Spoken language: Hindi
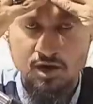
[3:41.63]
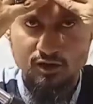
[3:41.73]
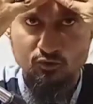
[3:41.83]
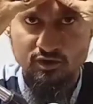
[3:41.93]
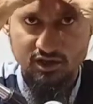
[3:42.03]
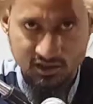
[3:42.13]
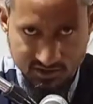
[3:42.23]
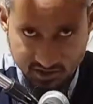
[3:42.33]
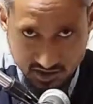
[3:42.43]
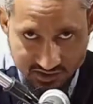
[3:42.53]
बाल उगने
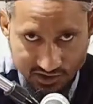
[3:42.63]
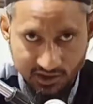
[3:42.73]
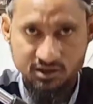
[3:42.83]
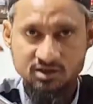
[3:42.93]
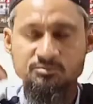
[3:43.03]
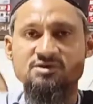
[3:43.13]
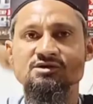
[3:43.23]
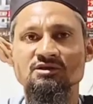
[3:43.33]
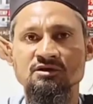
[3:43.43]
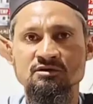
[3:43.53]
की जगह से लेकर
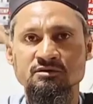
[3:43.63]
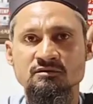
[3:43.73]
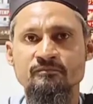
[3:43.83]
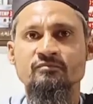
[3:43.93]
पीछे तक